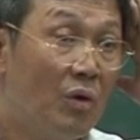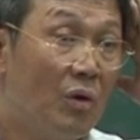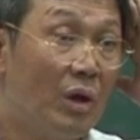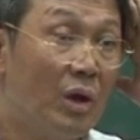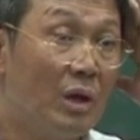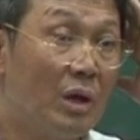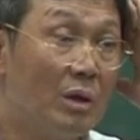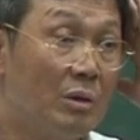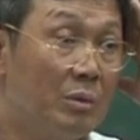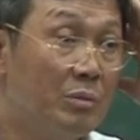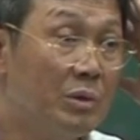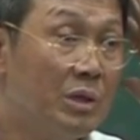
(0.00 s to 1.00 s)

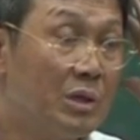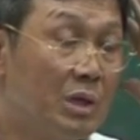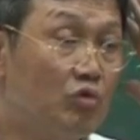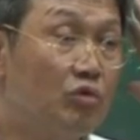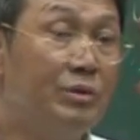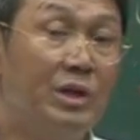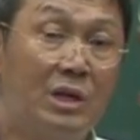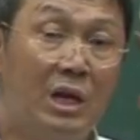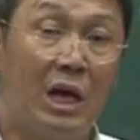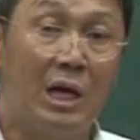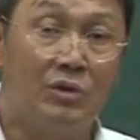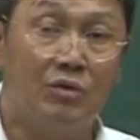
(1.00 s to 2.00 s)
예, 투병을
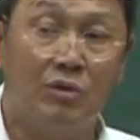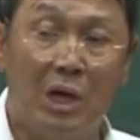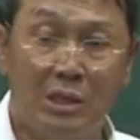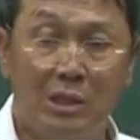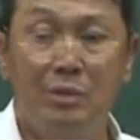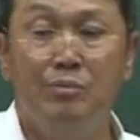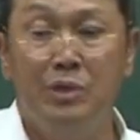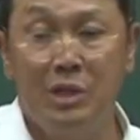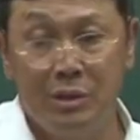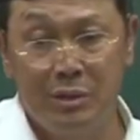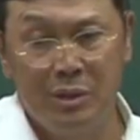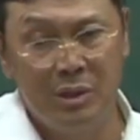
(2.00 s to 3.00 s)
해가지고 한
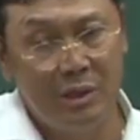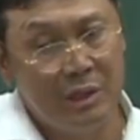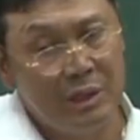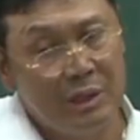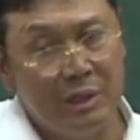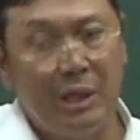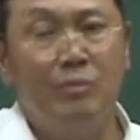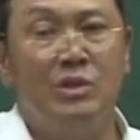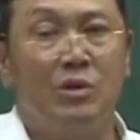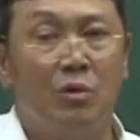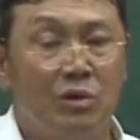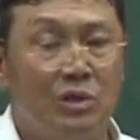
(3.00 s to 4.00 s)
십년
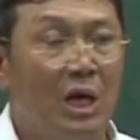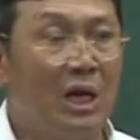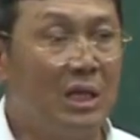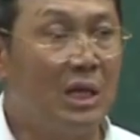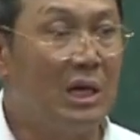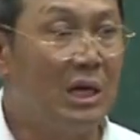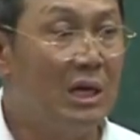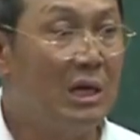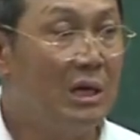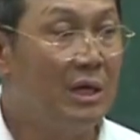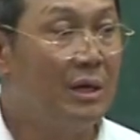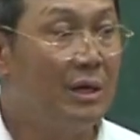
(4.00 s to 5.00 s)
남짓 고생하다가
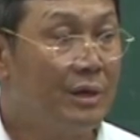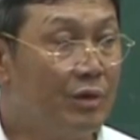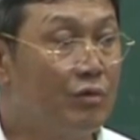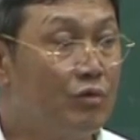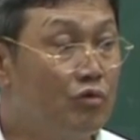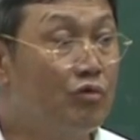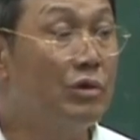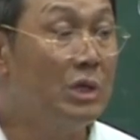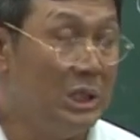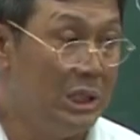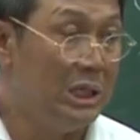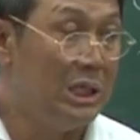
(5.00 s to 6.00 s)
결국
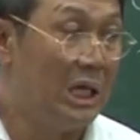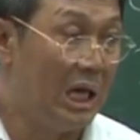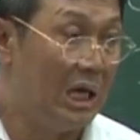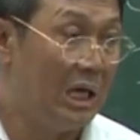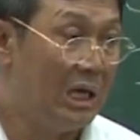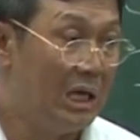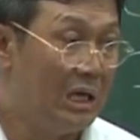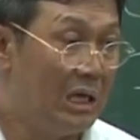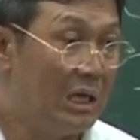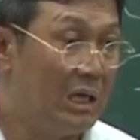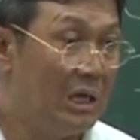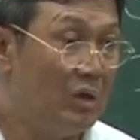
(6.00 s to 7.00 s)
구월 이일날
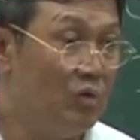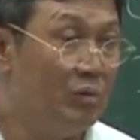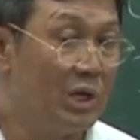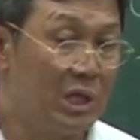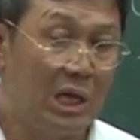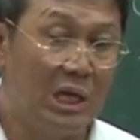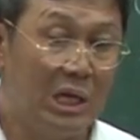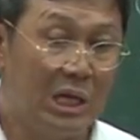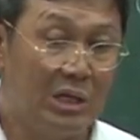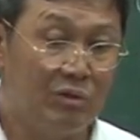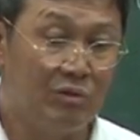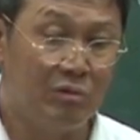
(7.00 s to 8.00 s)
예, 유명탈이
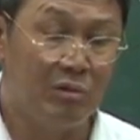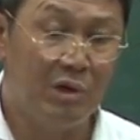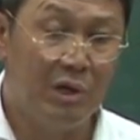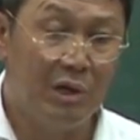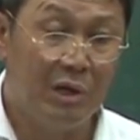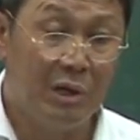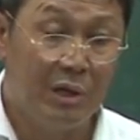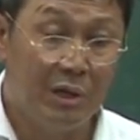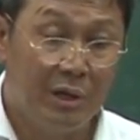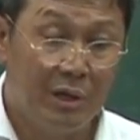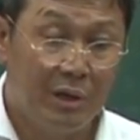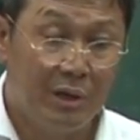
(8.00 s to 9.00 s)
해가지고.
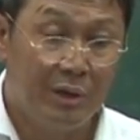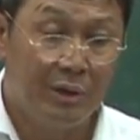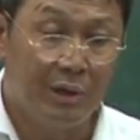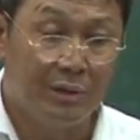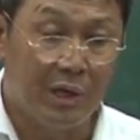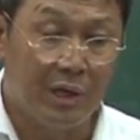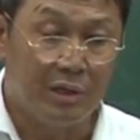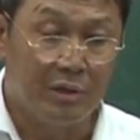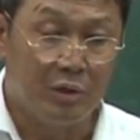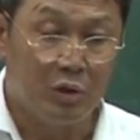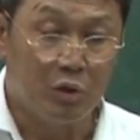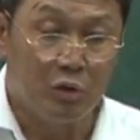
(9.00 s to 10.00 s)
그래서 제가
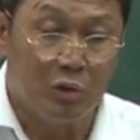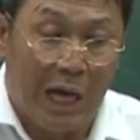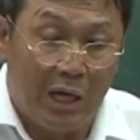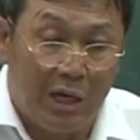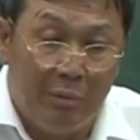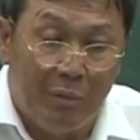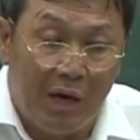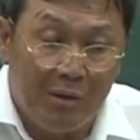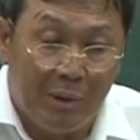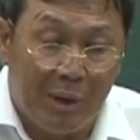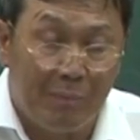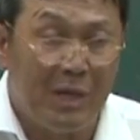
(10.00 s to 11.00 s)
지금 저도 좀 약간
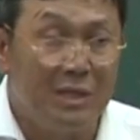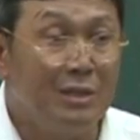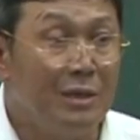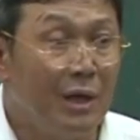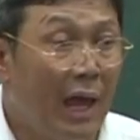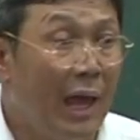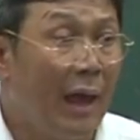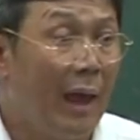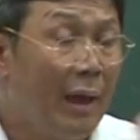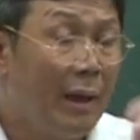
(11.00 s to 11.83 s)
마음이 바빠지는 게,